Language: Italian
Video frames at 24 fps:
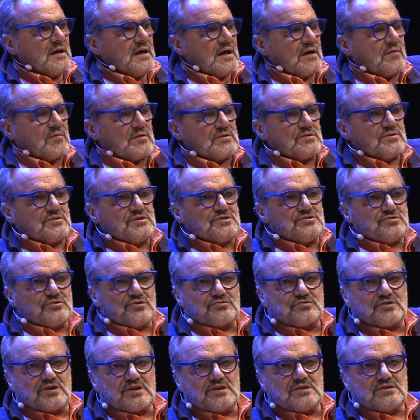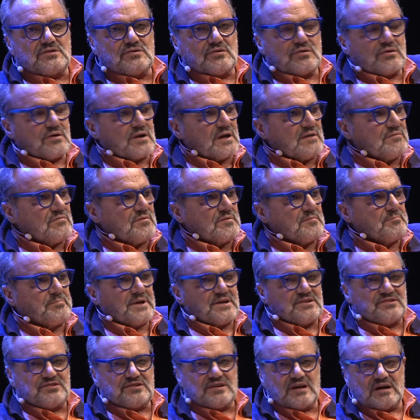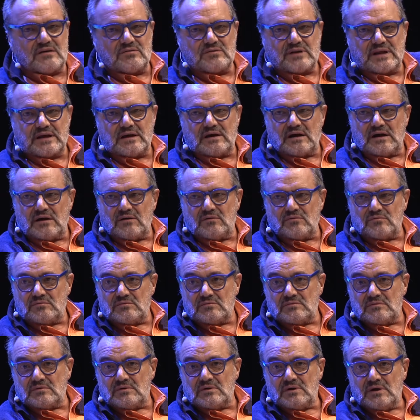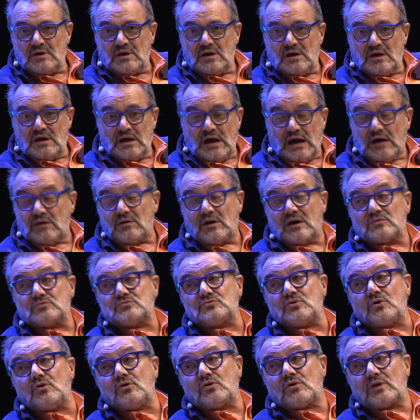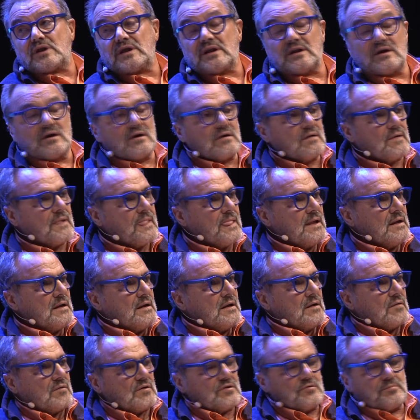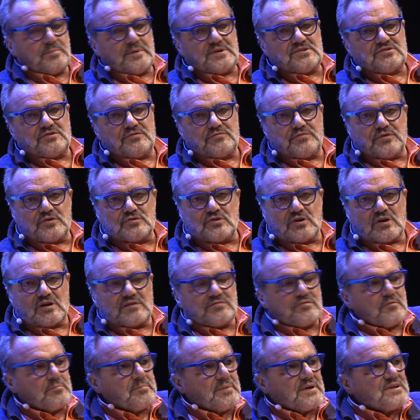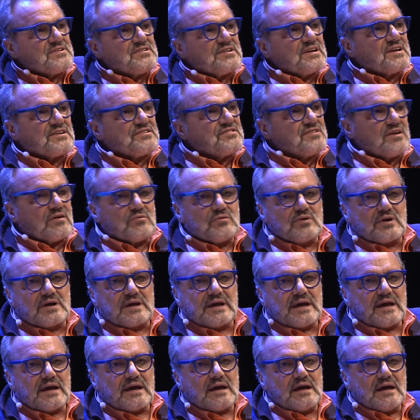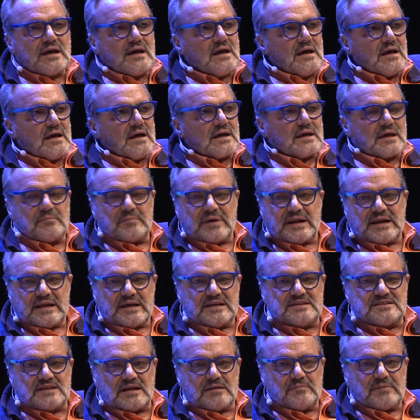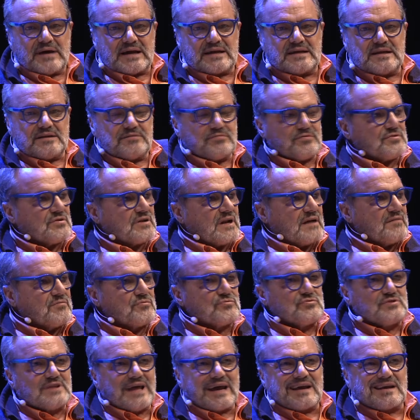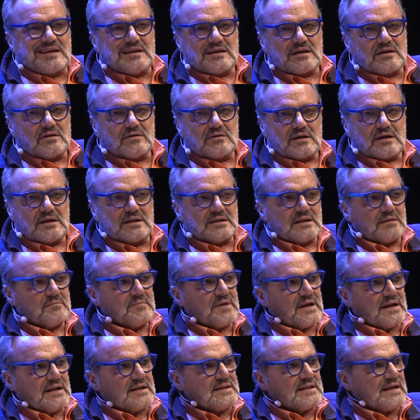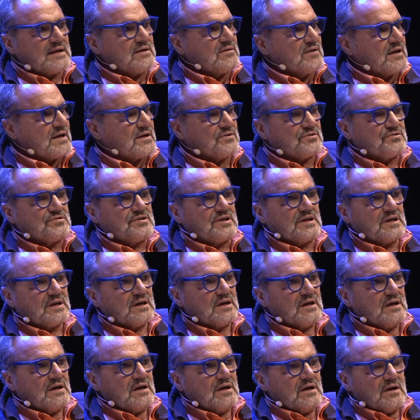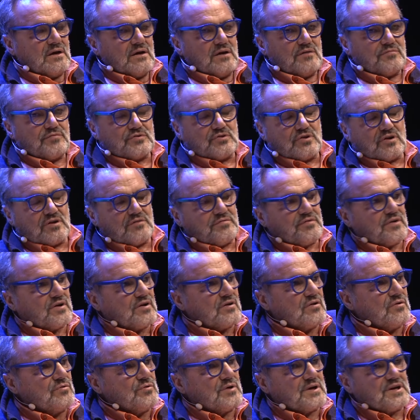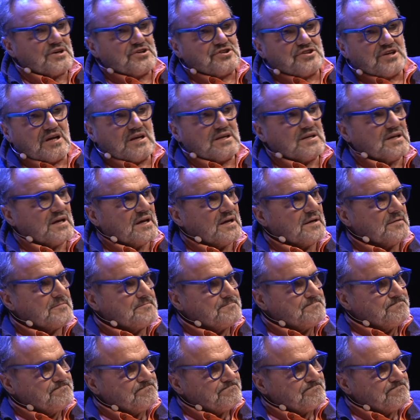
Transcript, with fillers: e quando dici uno scrittore pensi a un, un, a un autore, no? Quando pensi a un fotografo pensi che sia uno che, che maneggia le macchine fotografiche, un tecnico in realtà, ma in realtà non è così. Il fotografo è colui che sceglie